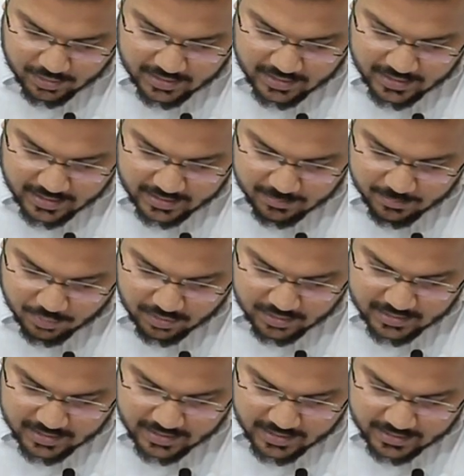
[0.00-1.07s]
कम होता जा रहा है
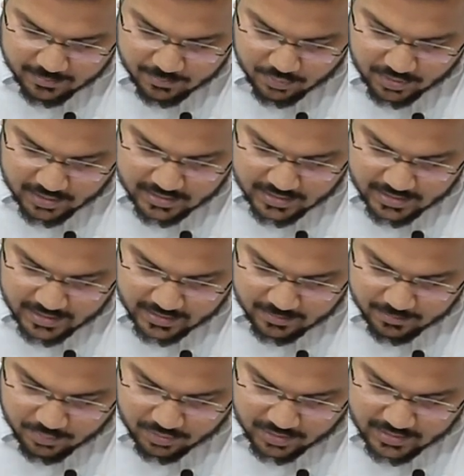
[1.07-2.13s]
कम होता जा रहा है कम होता जा
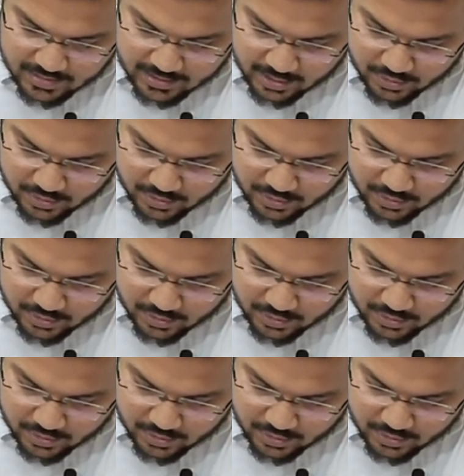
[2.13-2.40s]
रहा है कम होता